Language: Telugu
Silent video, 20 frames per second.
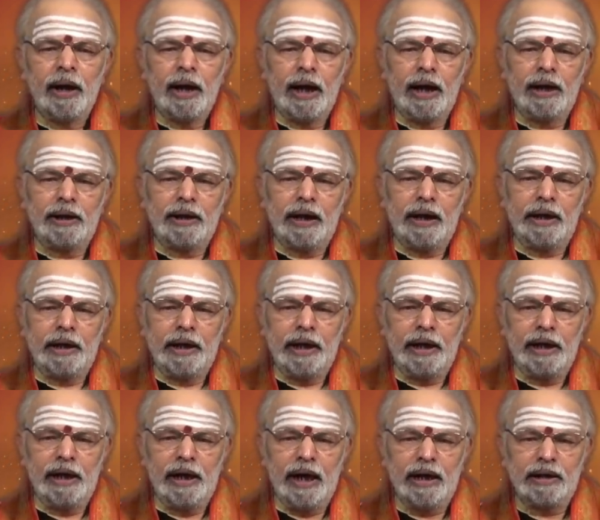అయితే
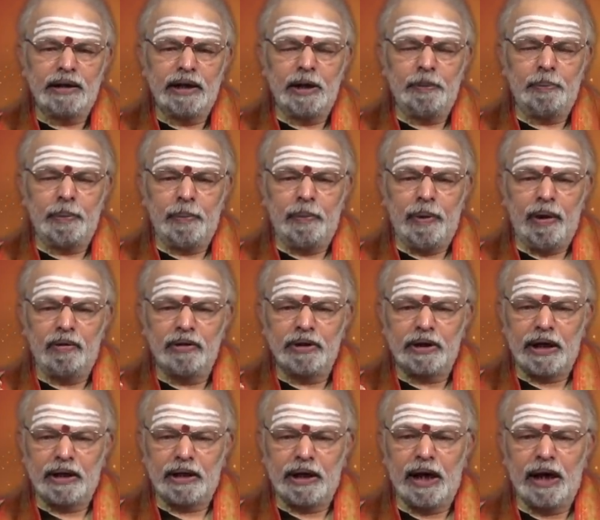ఏలినాడు శని ప్రభావం
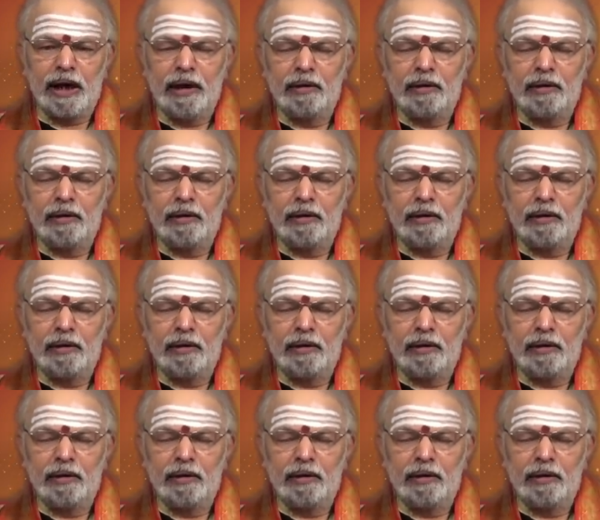చేత